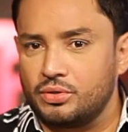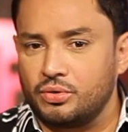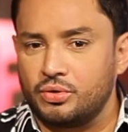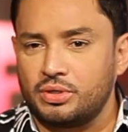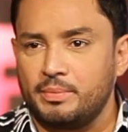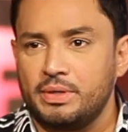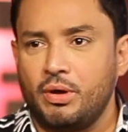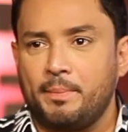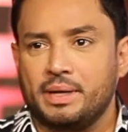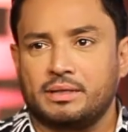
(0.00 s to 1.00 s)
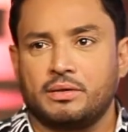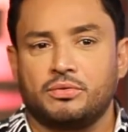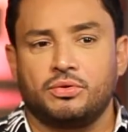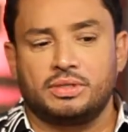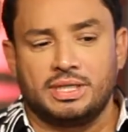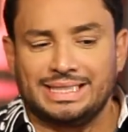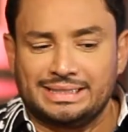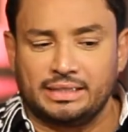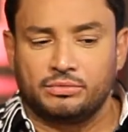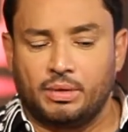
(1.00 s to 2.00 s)
uno termina un espectáculo y tiene
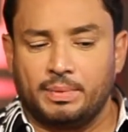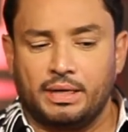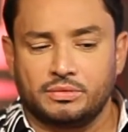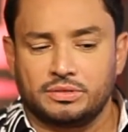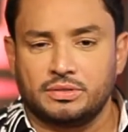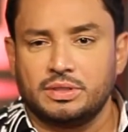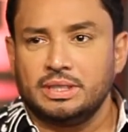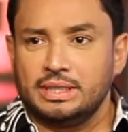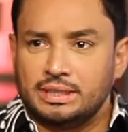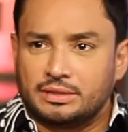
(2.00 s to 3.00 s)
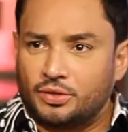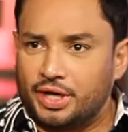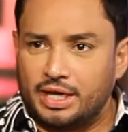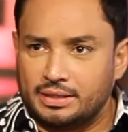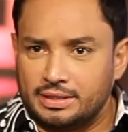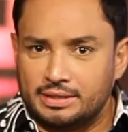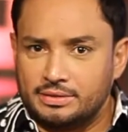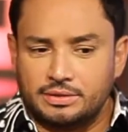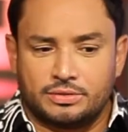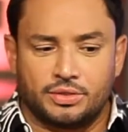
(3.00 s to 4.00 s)
tanto aplauso, eh,
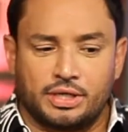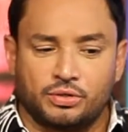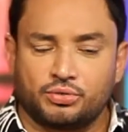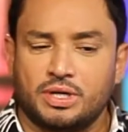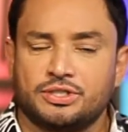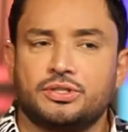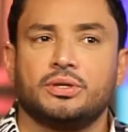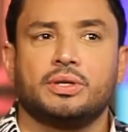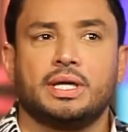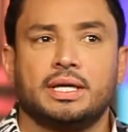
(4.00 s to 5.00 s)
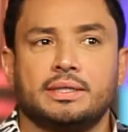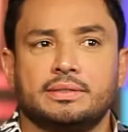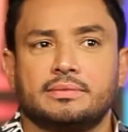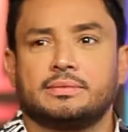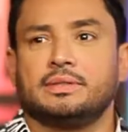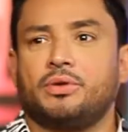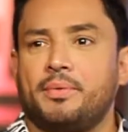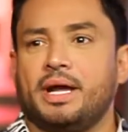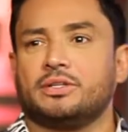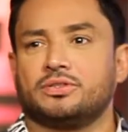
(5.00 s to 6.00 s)
coreando tus canciones, tantos
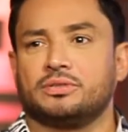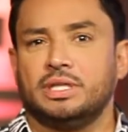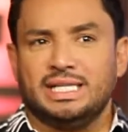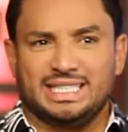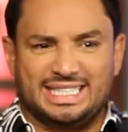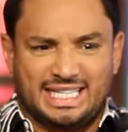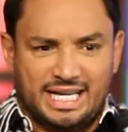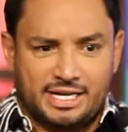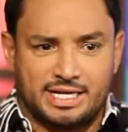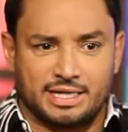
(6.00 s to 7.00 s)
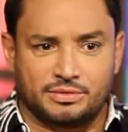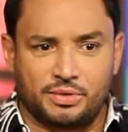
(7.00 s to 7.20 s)
abrazos, esa energía que tú